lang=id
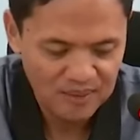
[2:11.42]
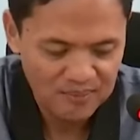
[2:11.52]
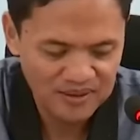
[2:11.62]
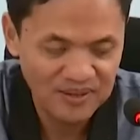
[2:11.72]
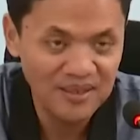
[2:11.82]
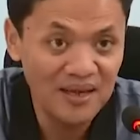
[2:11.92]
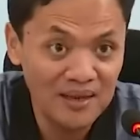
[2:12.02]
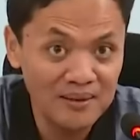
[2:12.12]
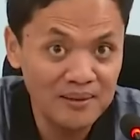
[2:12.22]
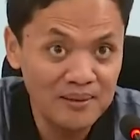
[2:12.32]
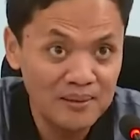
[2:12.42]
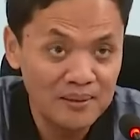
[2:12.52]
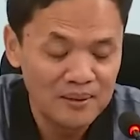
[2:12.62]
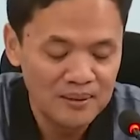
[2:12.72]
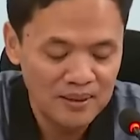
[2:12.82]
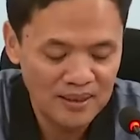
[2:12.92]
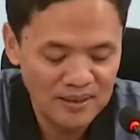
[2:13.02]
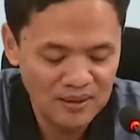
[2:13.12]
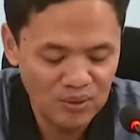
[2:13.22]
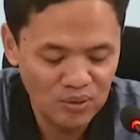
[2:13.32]
Pastikan
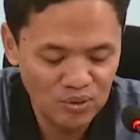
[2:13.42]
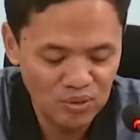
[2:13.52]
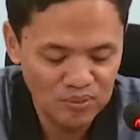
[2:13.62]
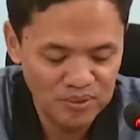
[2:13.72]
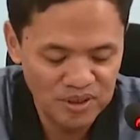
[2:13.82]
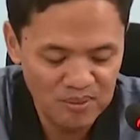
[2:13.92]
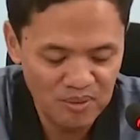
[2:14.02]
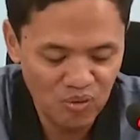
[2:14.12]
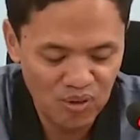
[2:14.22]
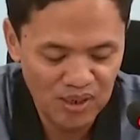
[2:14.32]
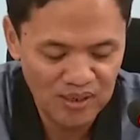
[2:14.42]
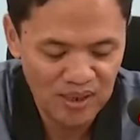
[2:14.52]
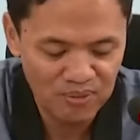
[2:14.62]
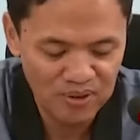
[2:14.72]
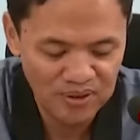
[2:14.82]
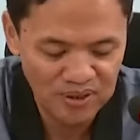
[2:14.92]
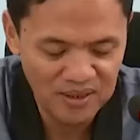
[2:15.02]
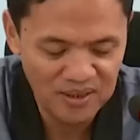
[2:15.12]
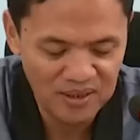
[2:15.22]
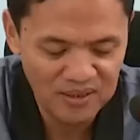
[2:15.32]
rakyat untuk bisa menggunakan hak
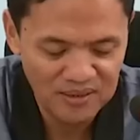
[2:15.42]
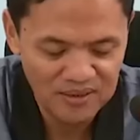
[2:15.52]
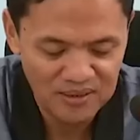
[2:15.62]
politiknya